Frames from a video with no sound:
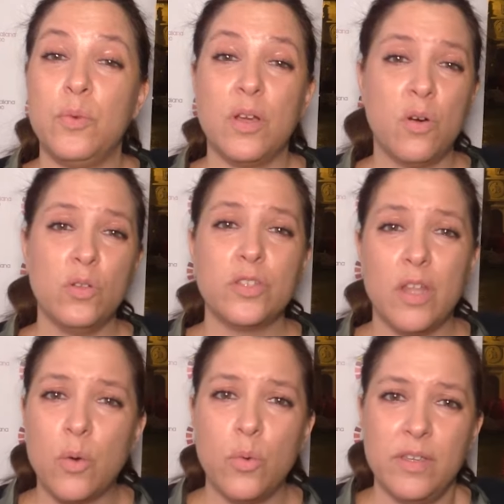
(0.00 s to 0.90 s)
Un
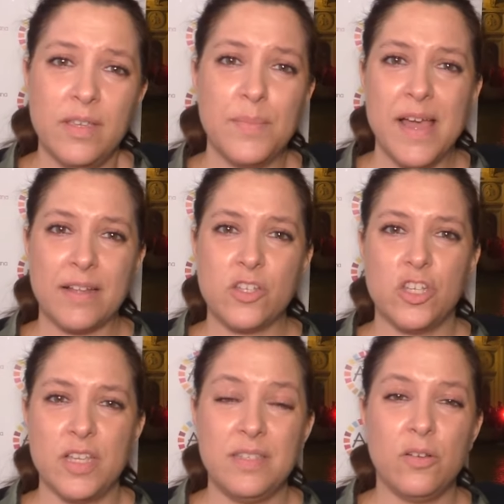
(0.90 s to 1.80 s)
incontro da cui
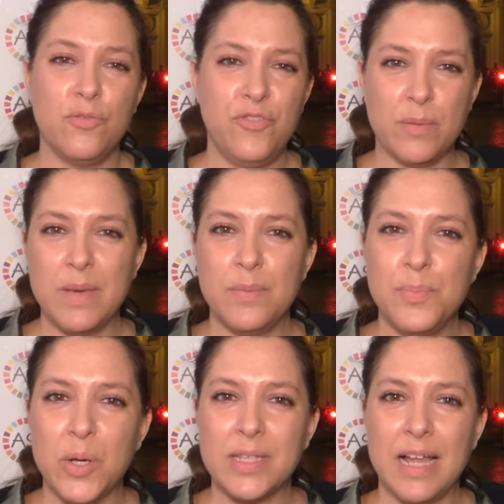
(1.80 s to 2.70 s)
emerge e si conferma
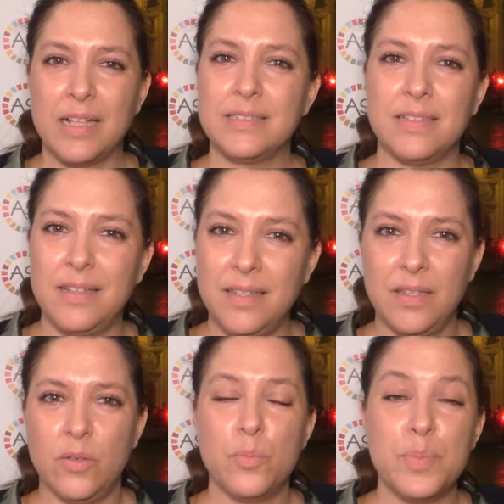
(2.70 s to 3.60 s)
l'importanza
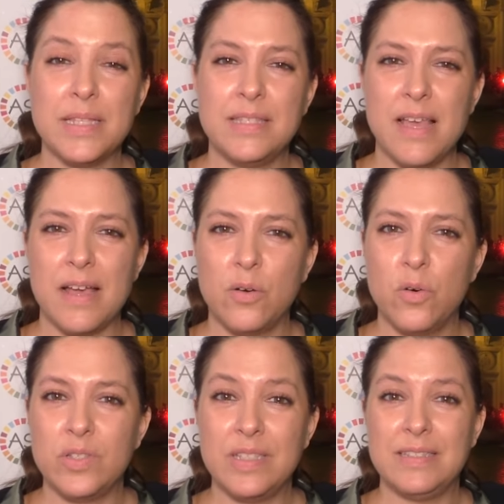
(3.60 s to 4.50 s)
di un
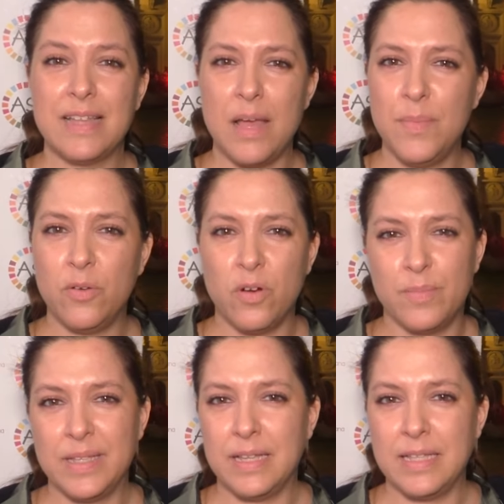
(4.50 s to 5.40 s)
pensiero sistemico
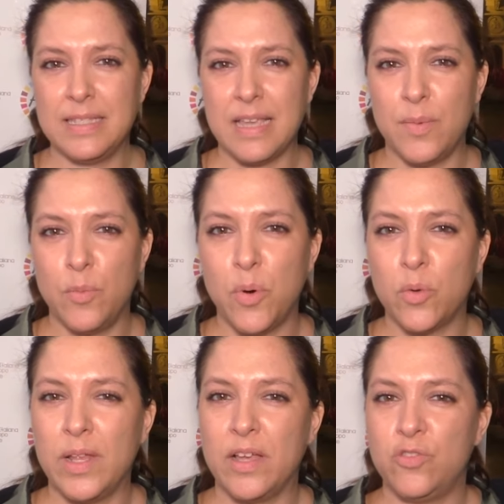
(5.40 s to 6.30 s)
che metta insieme un
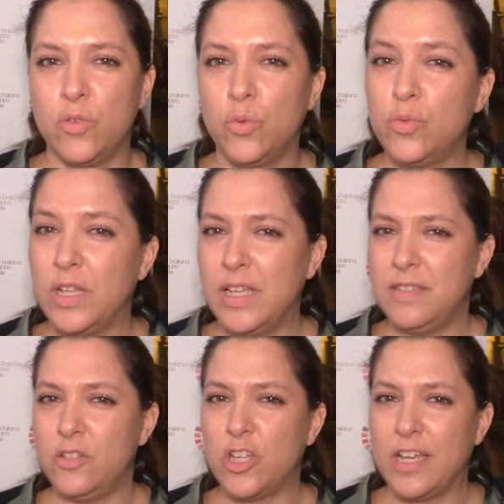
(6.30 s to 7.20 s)
po' quelle che sono tutte le
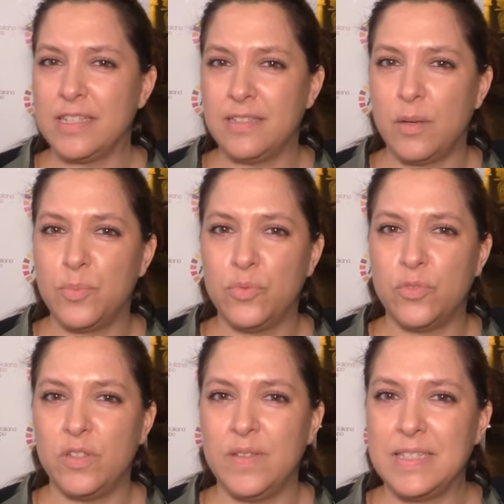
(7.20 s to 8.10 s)
esigenze dal
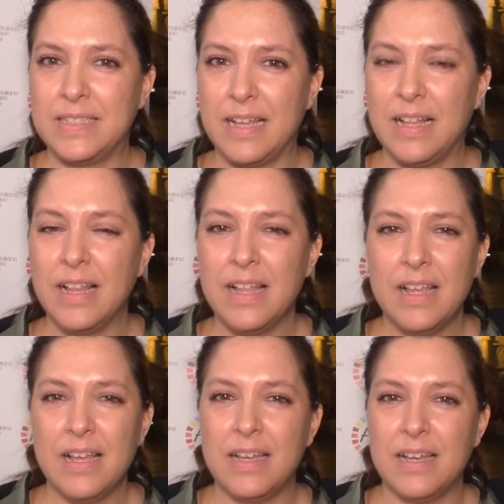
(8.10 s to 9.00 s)
punto di vista
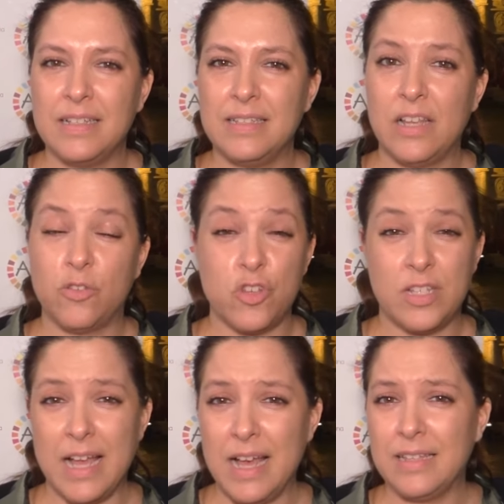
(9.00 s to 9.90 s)
eh, della
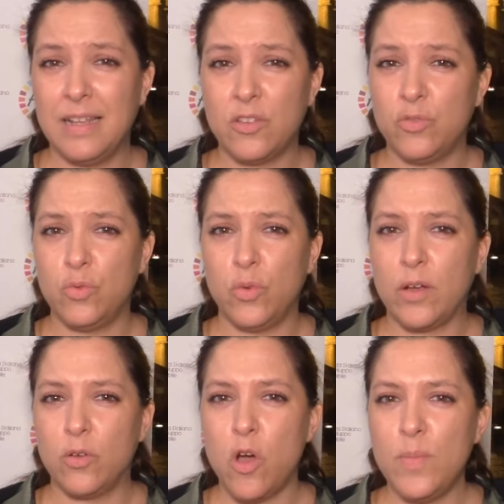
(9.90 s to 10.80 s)
società, della struttura
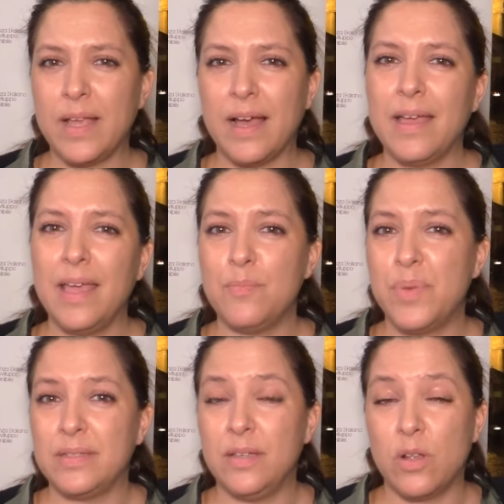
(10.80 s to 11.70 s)
economica e in
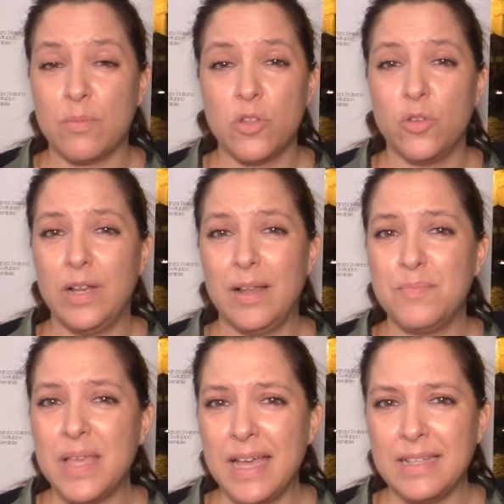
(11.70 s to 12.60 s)
particolar modo
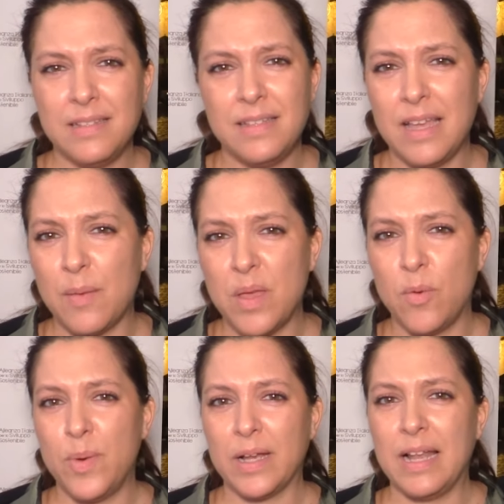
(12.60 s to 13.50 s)
dell'ambiente.
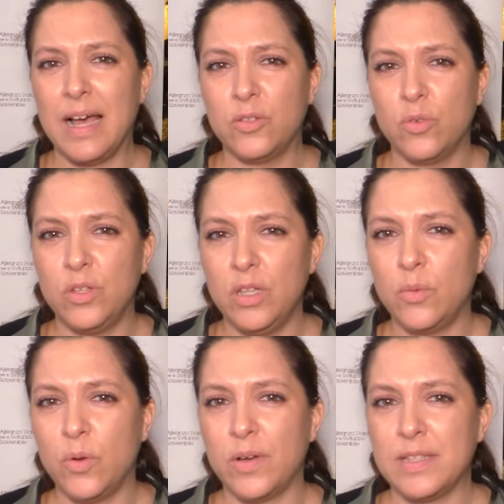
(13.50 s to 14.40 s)
Abbiamo parlato
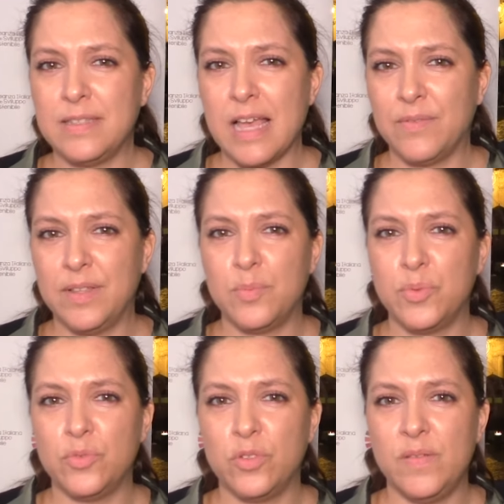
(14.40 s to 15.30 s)
di quello che serve dal
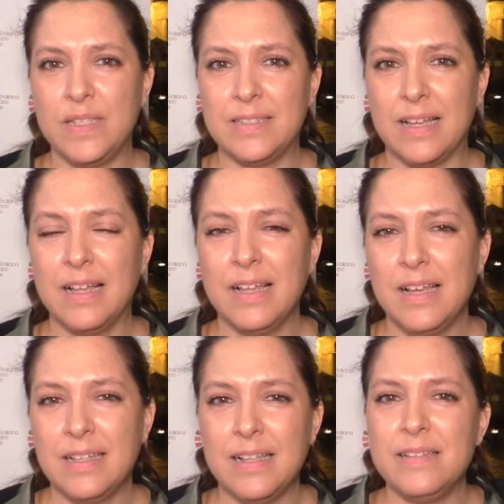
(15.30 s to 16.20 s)
punto di vista
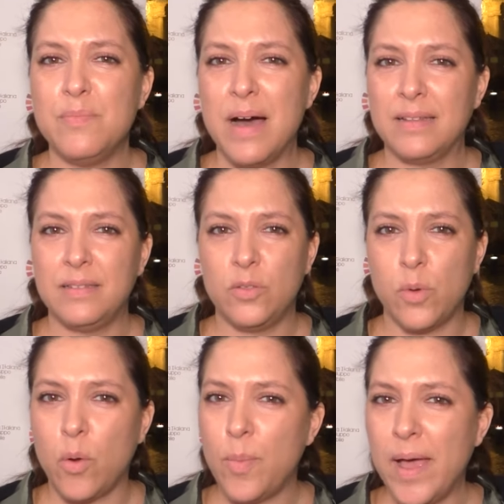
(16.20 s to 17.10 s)
del
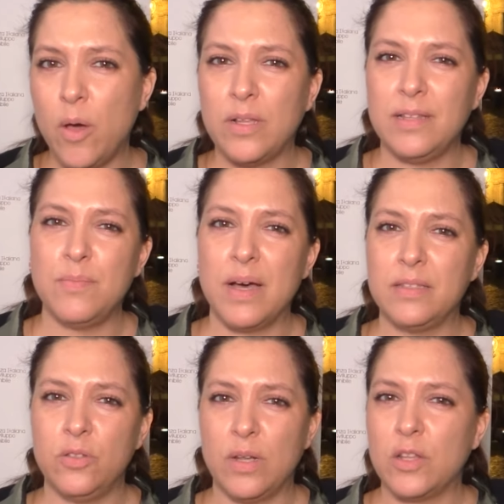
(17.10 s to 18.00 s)
dibattito europeo, del
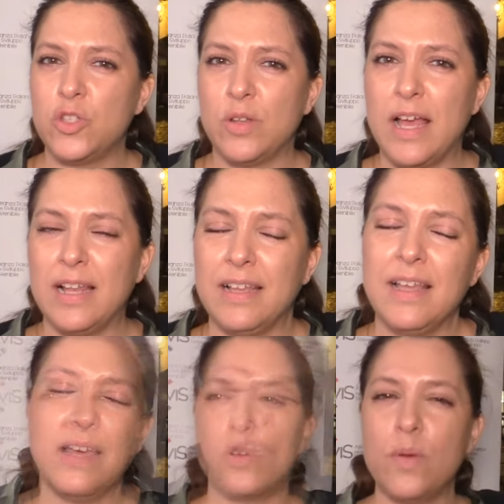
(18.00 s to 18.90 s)
dibattito nazionale.